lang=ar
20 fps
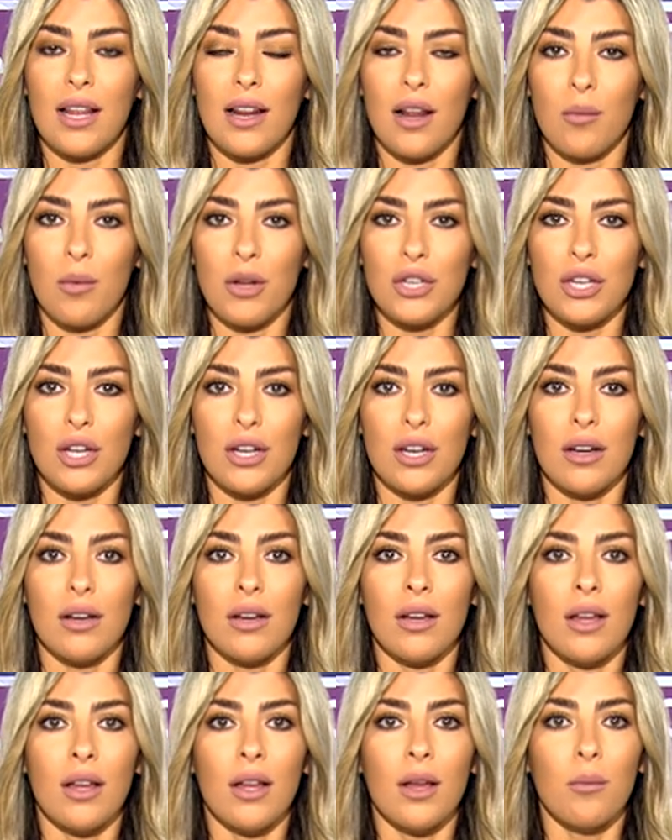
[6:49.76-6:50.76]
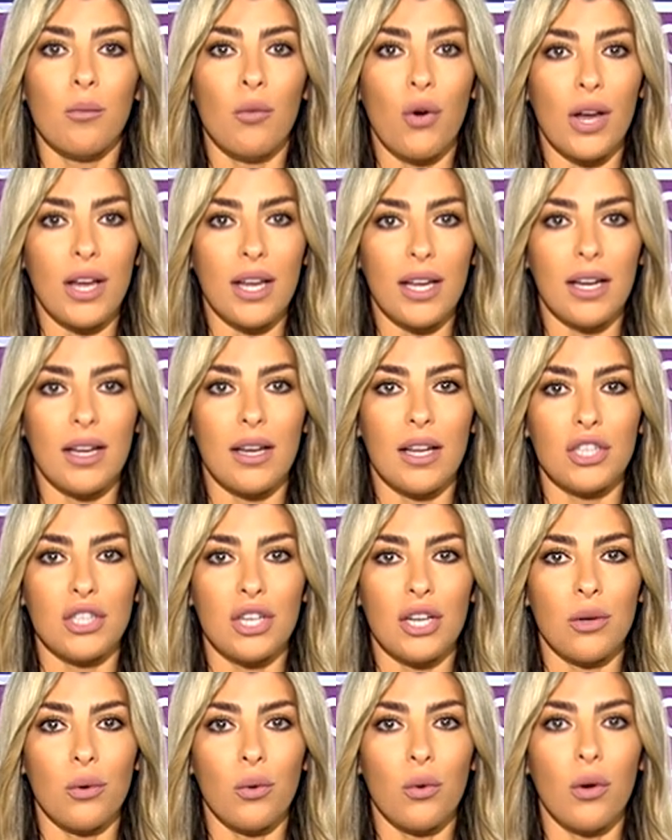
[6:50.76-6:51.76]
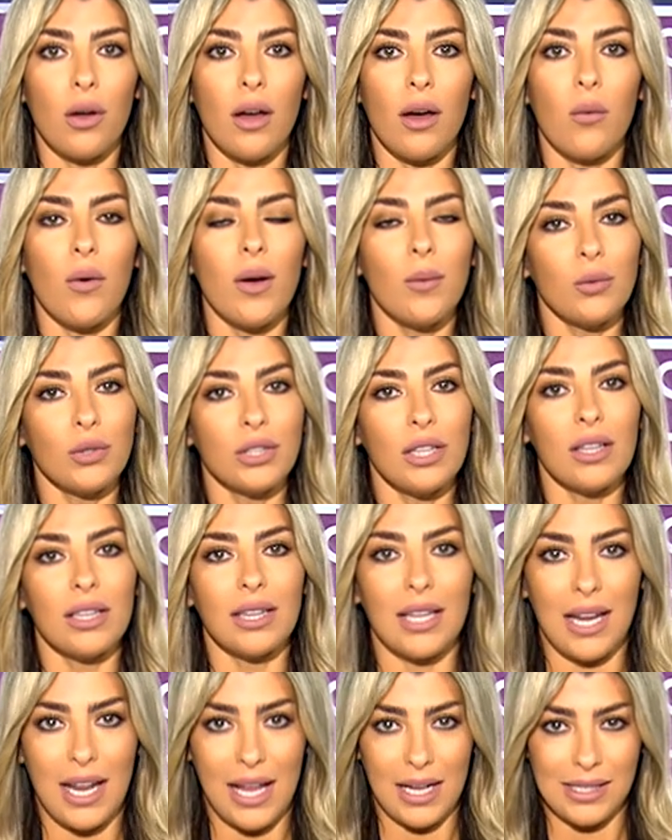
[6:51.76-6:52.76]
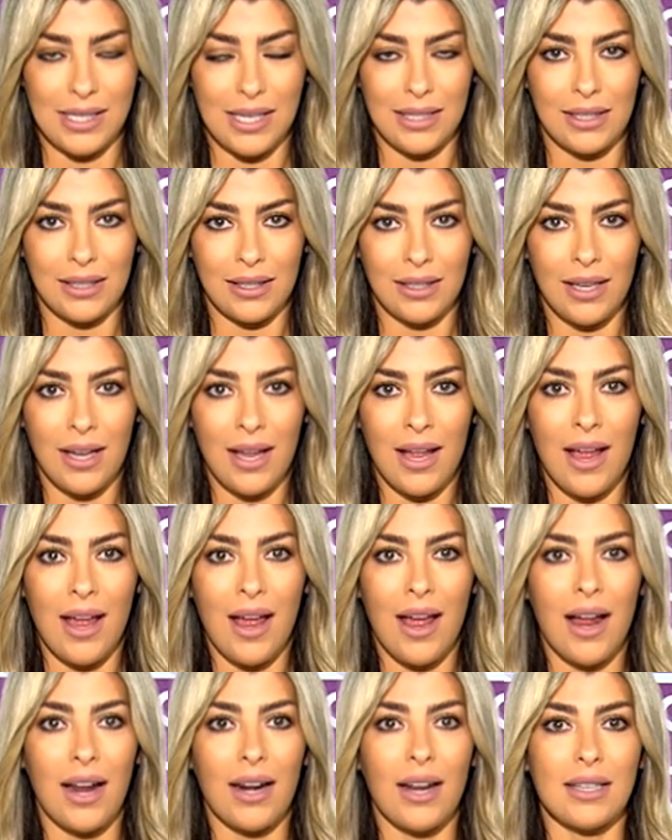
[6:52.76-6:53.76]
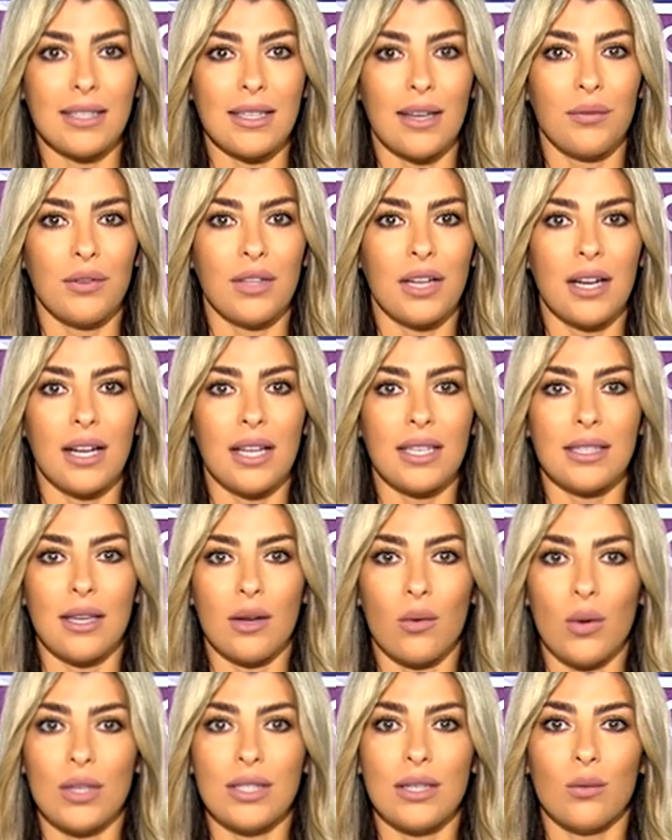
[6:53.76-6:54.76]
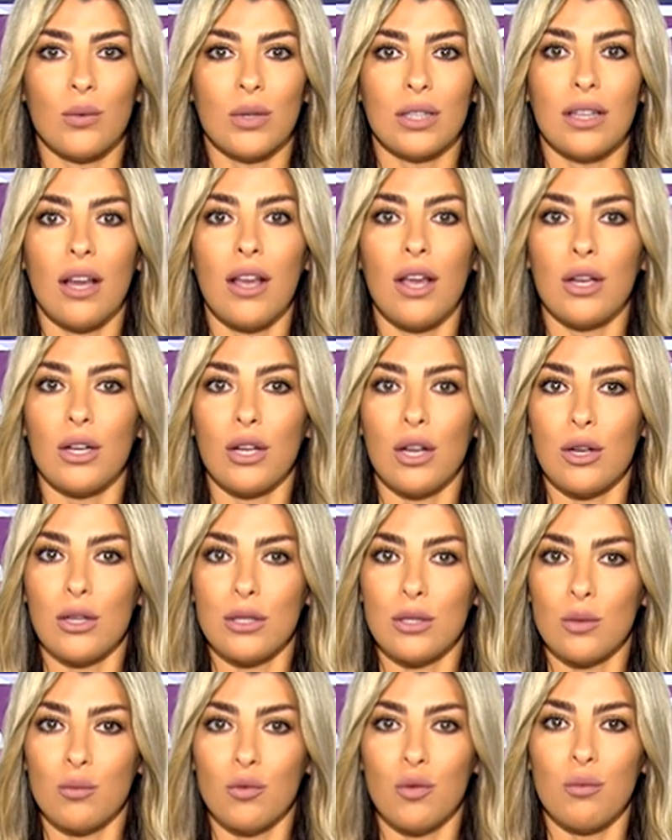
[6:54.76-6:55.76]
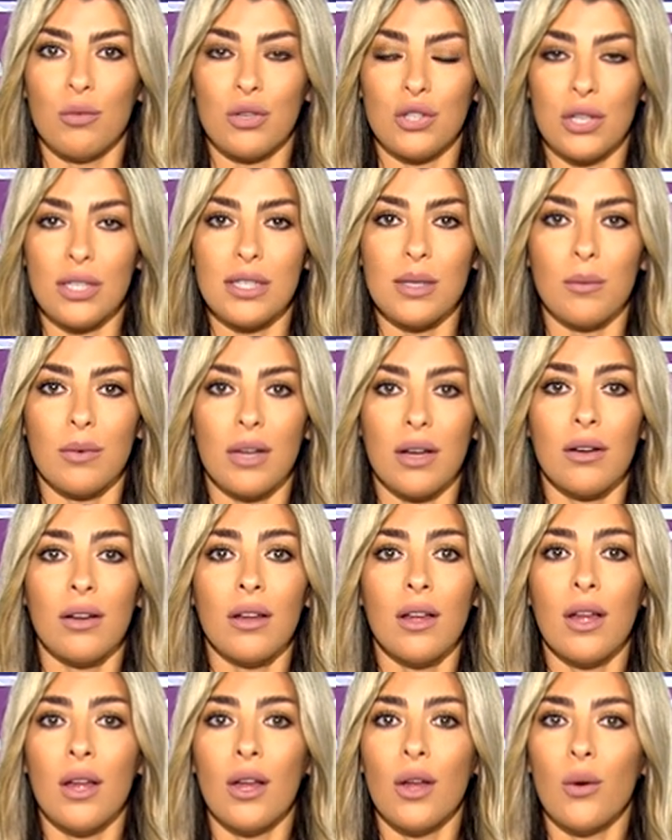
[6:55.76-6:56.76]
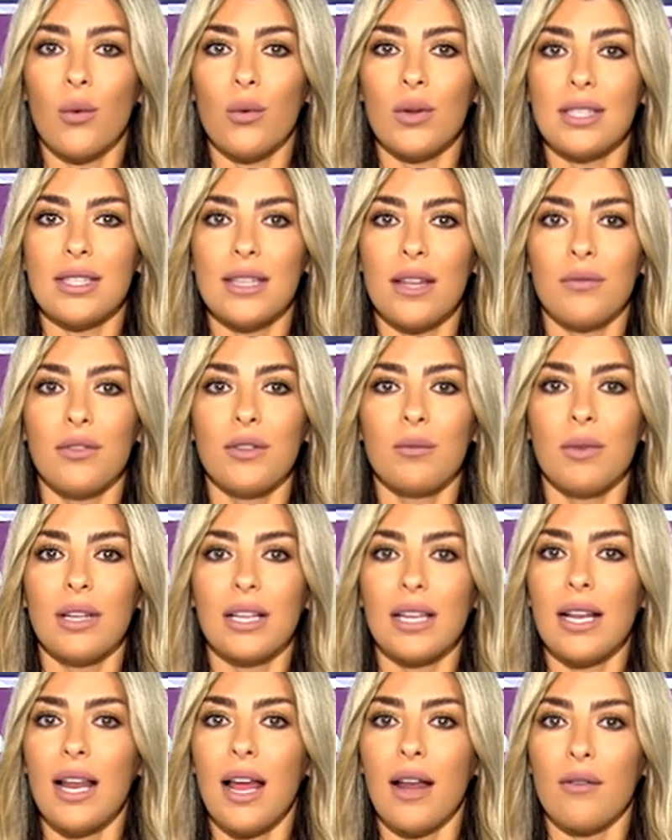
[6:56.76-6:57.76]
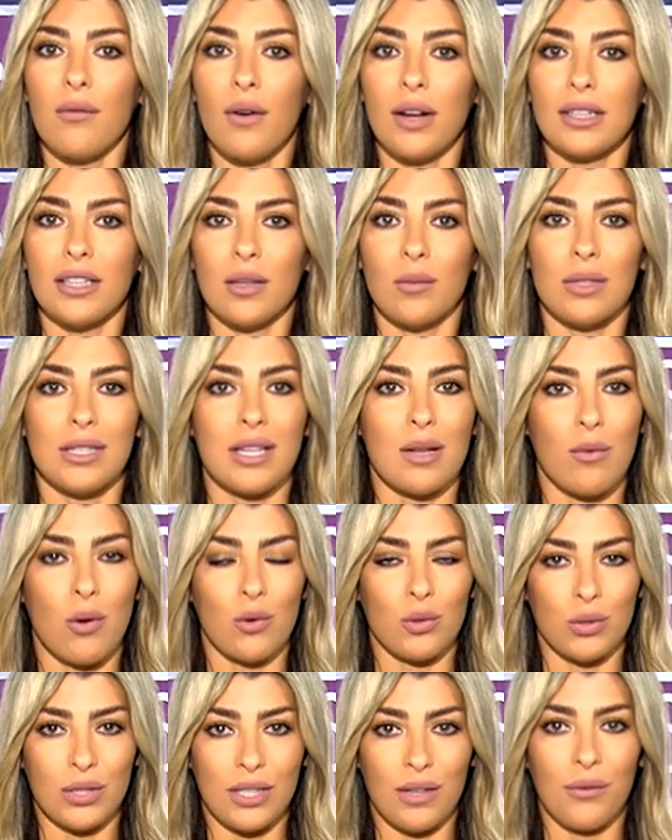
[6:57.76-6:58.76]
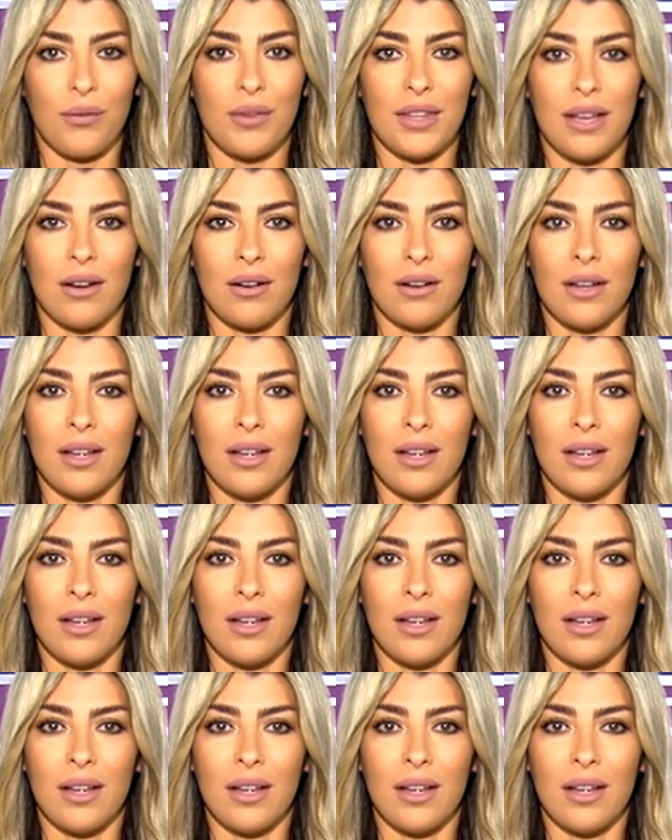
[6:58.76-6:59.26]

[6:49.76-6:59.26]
للبشرة مؤخر للشيخوخة ومضاد للأكسدة هلا صار فينا نخسر وزن وندهر كل السموم من جسمنا ونستفيد من كل هالفيتامينز الموجودين فيها